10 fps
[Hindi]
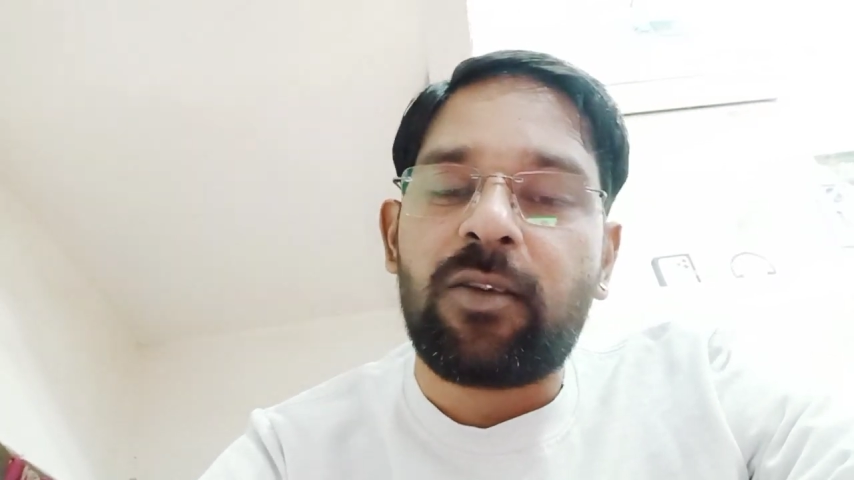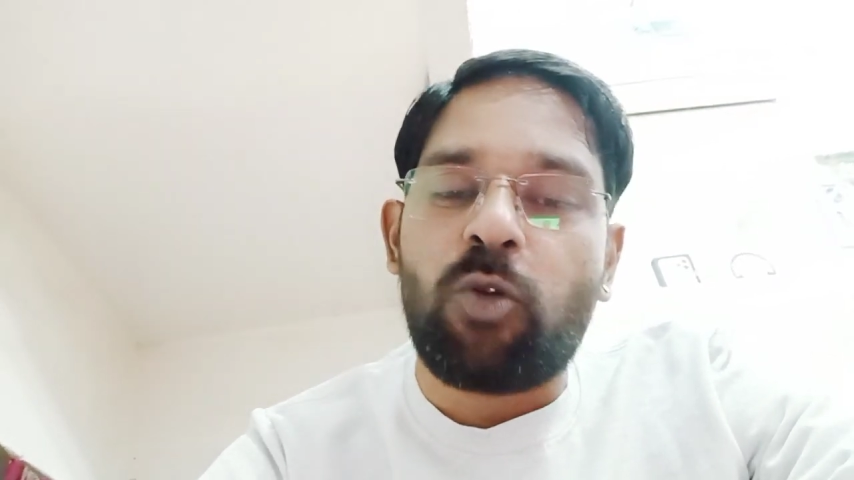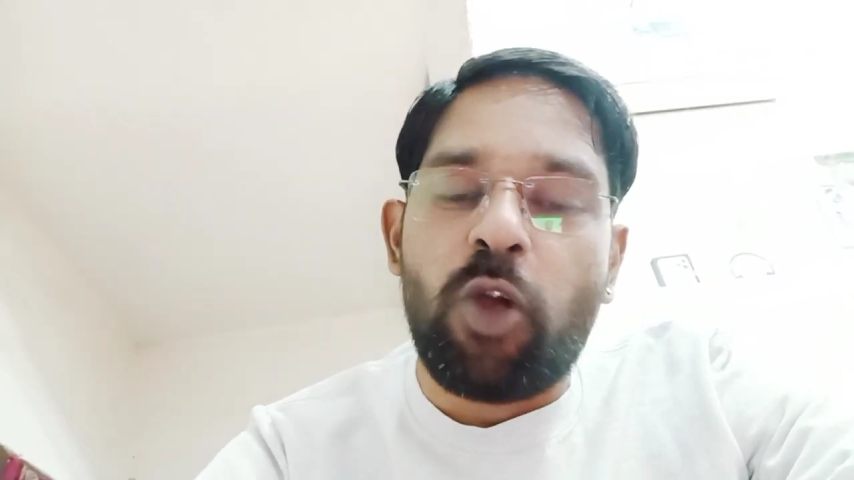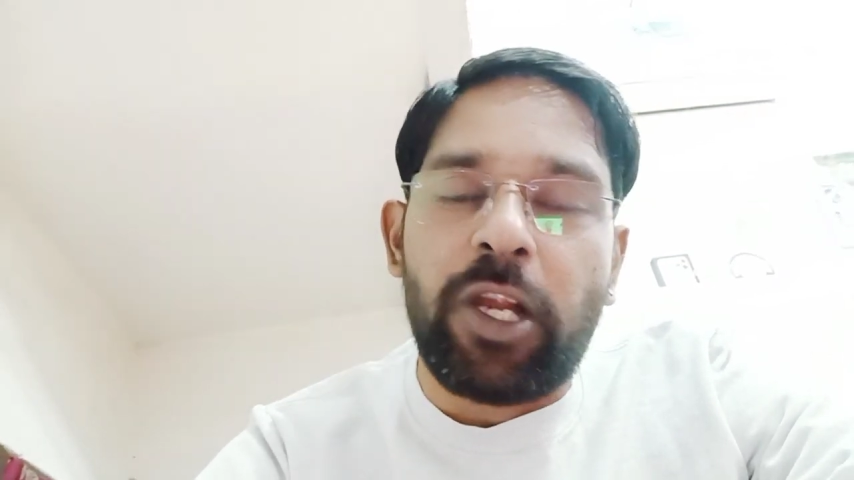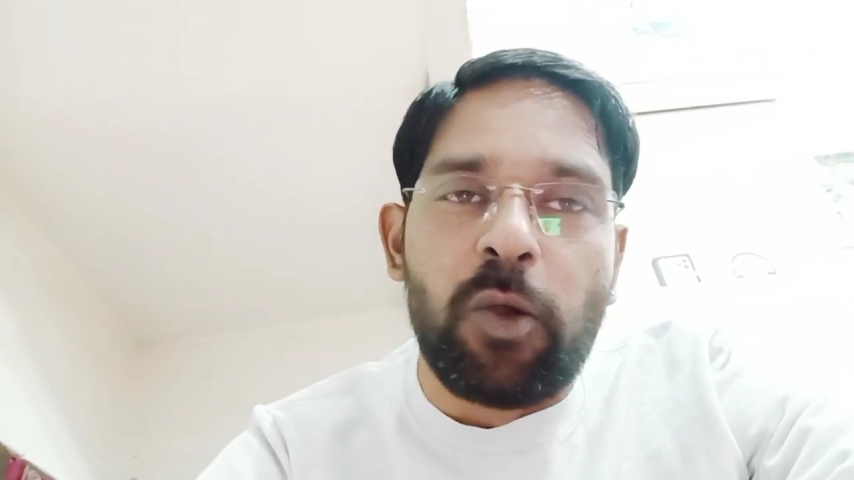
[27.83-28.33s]

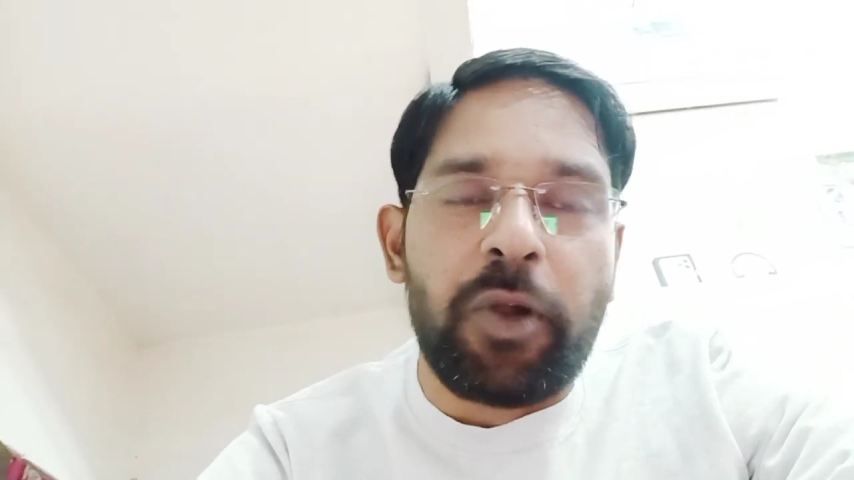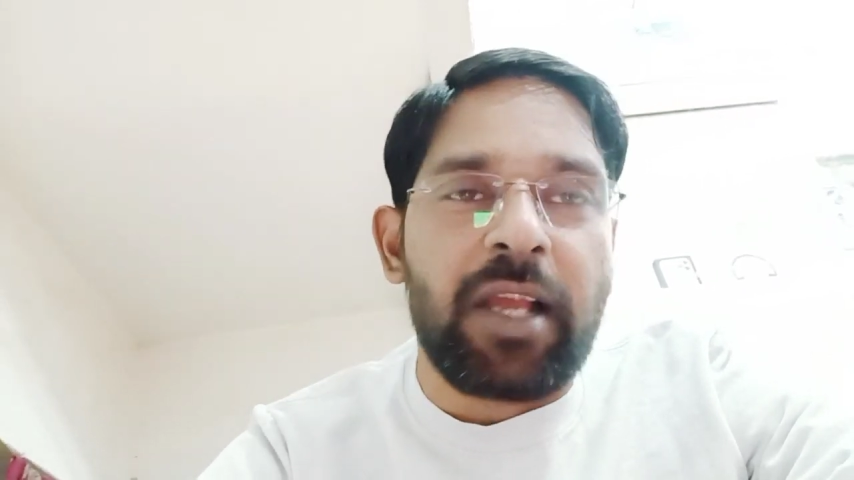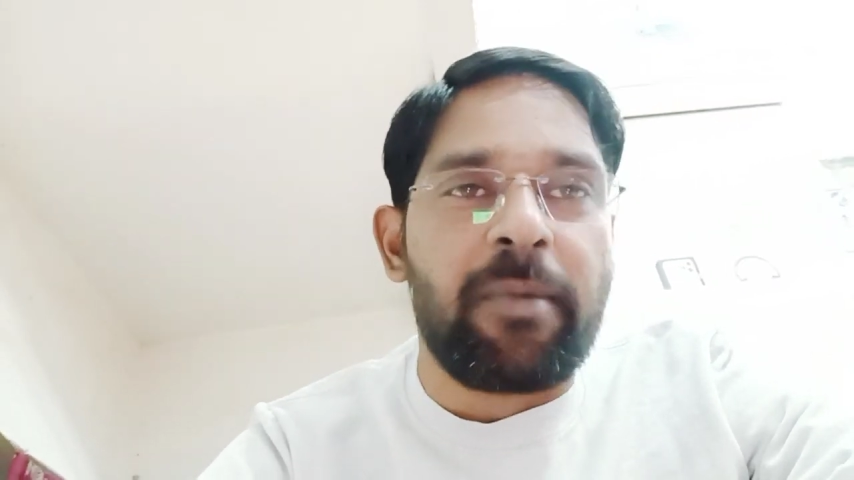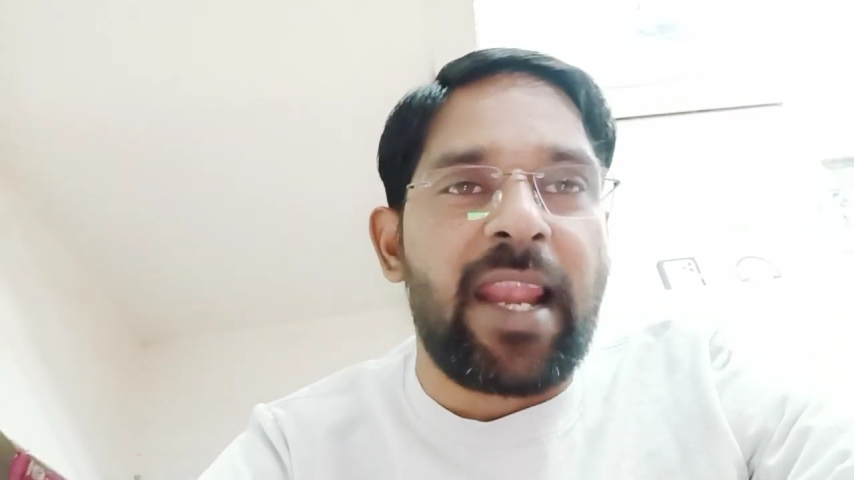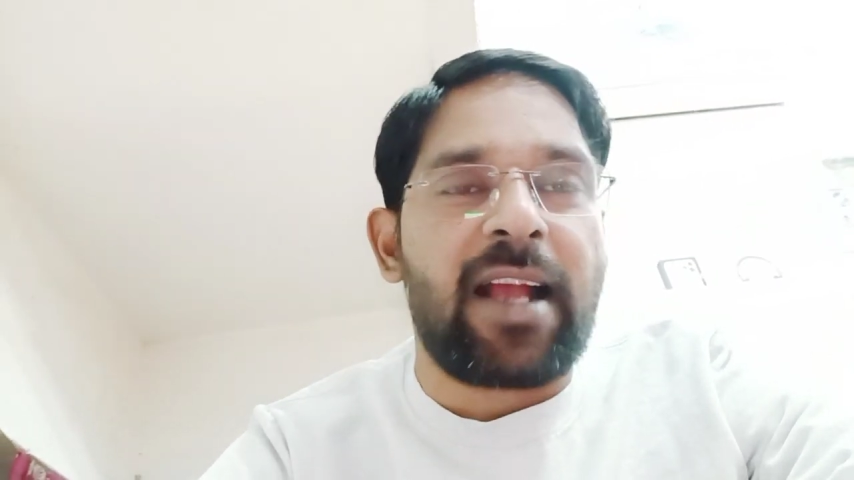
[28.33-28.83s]
कोई
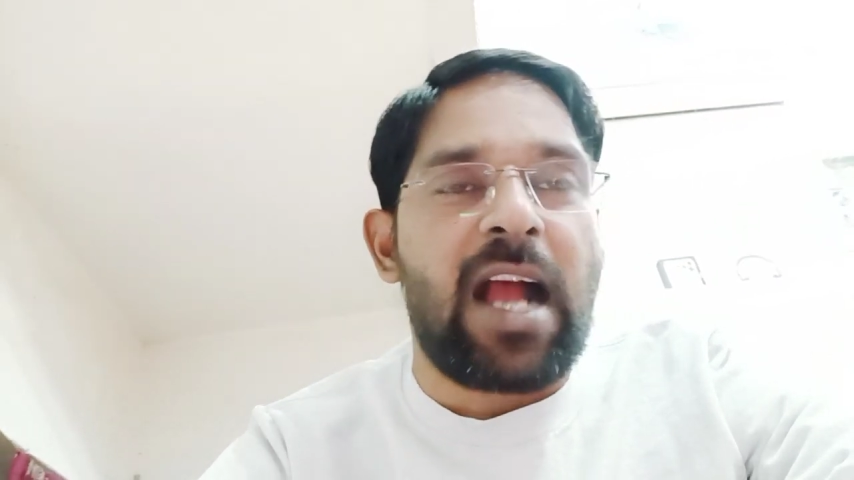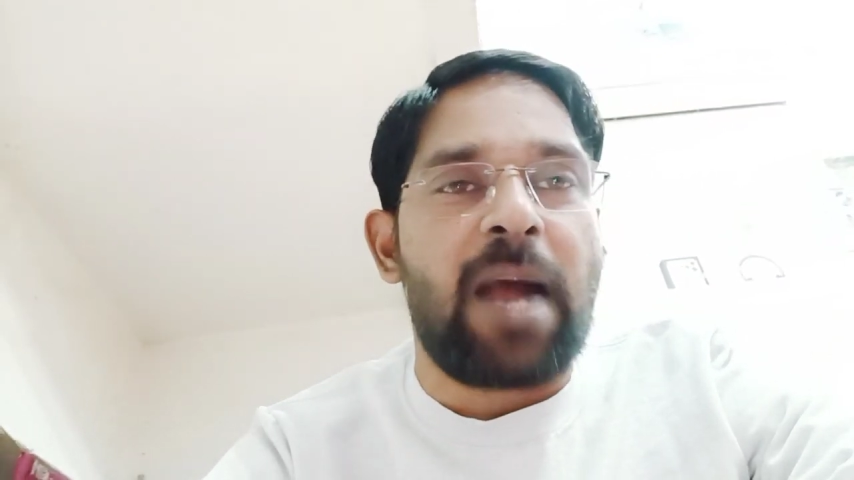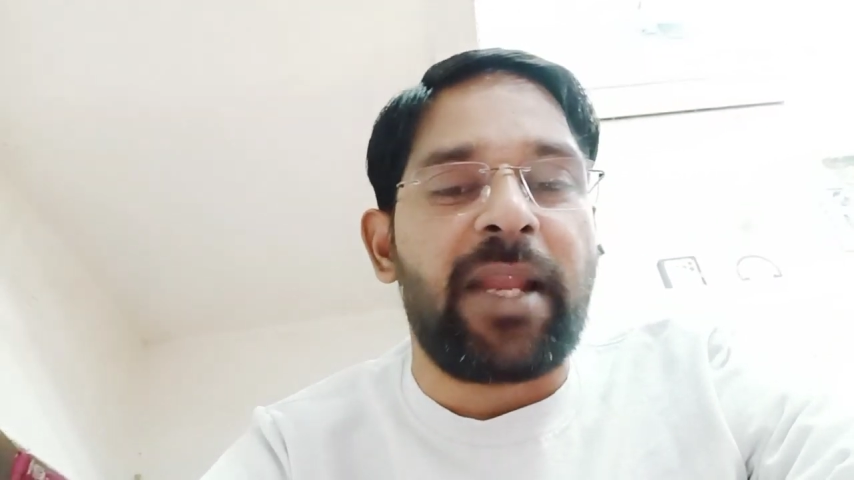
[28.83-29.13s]
लोडिंग वाला काम